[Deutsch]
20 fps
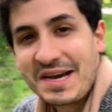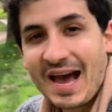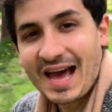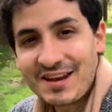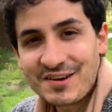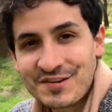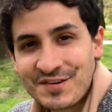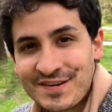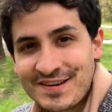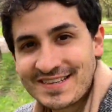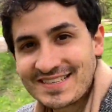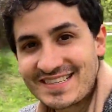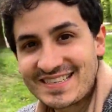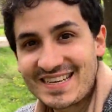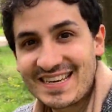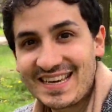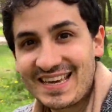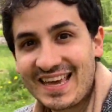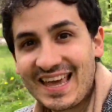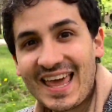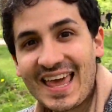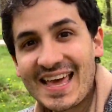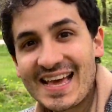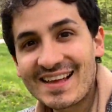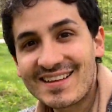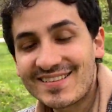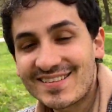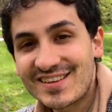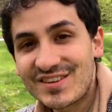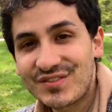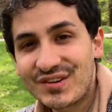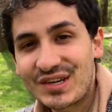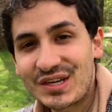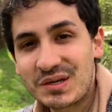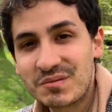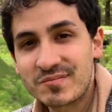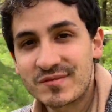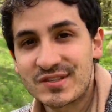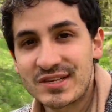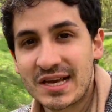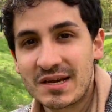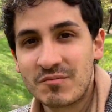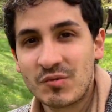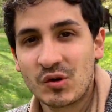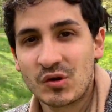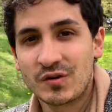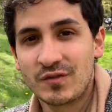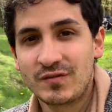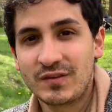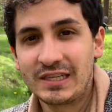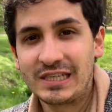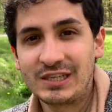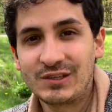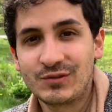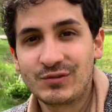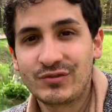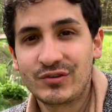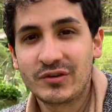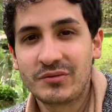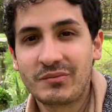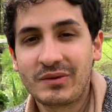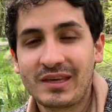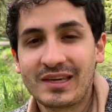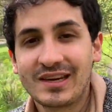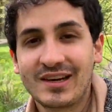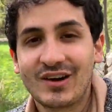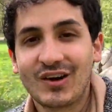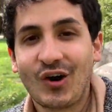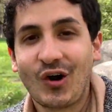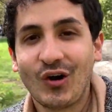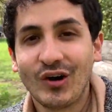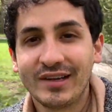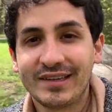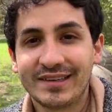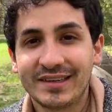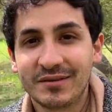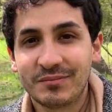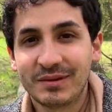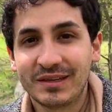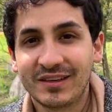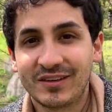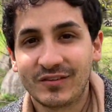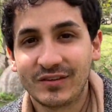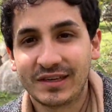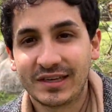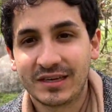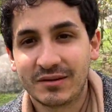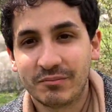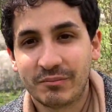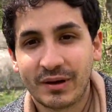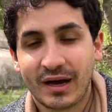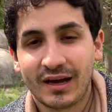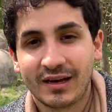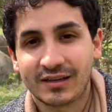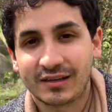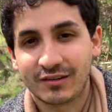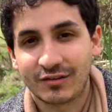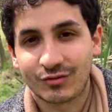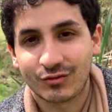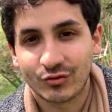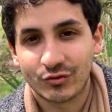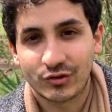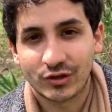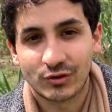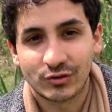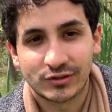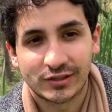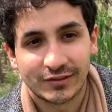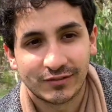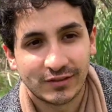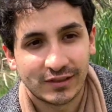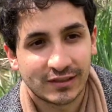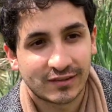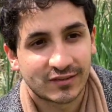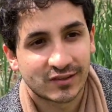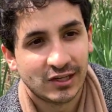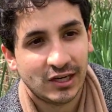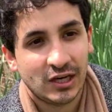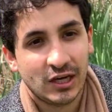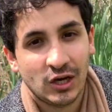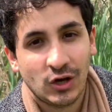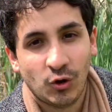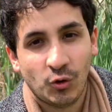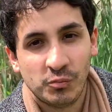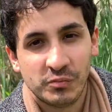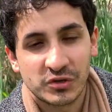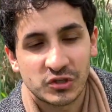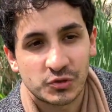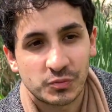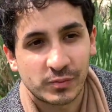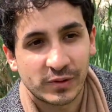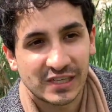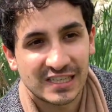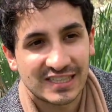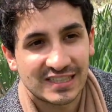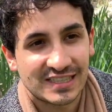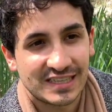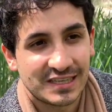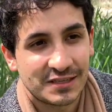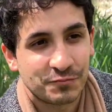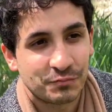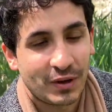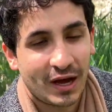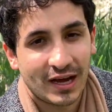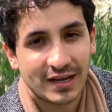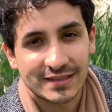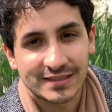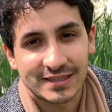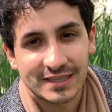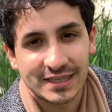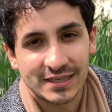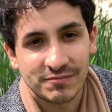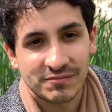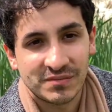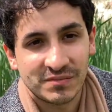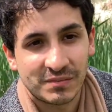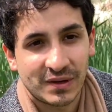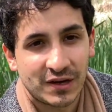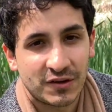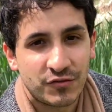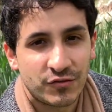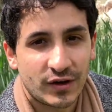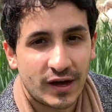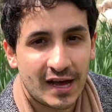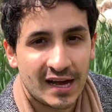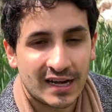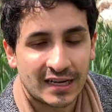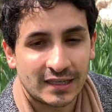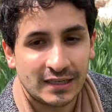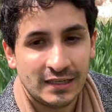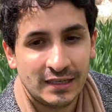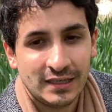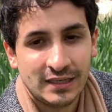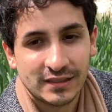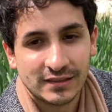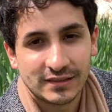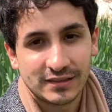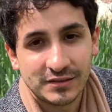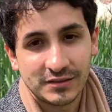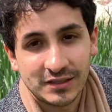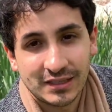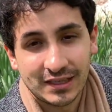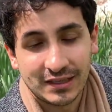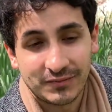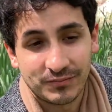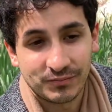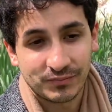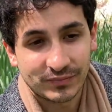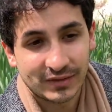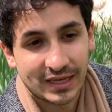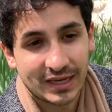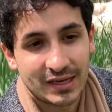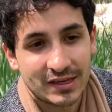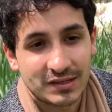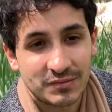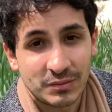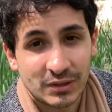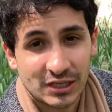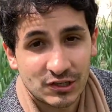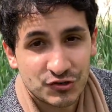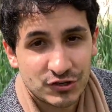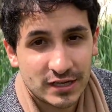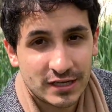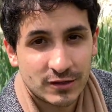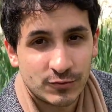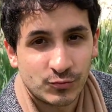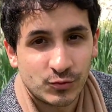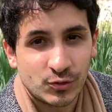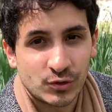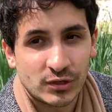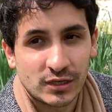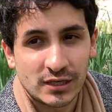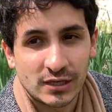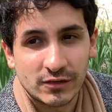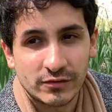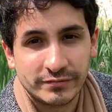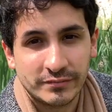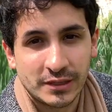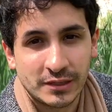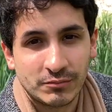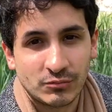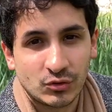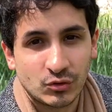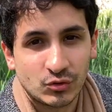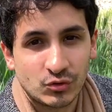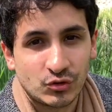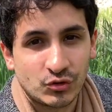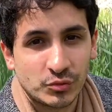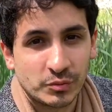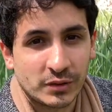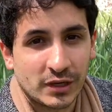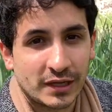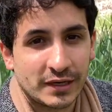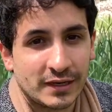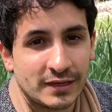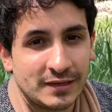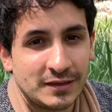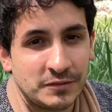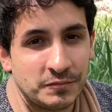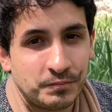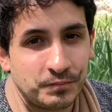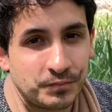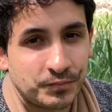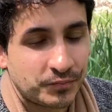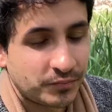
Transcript: Hallo Leute, herzlich willkommen zu einem neuen Video von mir. Heute bin ich wieder im Park in Sofia unterwegs und bespreche ein paar Themen, ein paar Fragen, die, ja, die mir gestellt wurden hier auf meinem YouTube-Kanal.